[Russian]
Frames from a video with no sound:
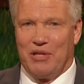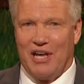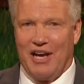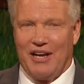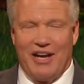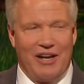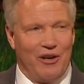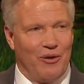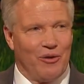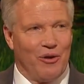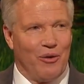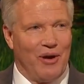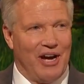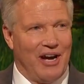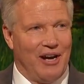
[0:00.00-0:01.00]
если бы ты
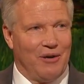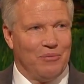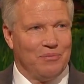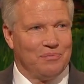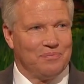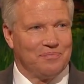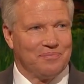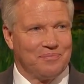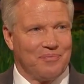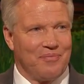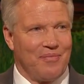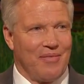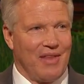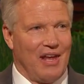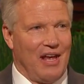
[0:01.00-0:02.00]
дал своей матери
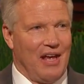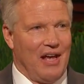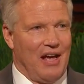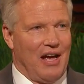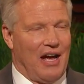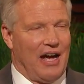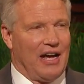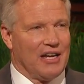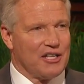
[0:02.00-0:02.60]
благословение».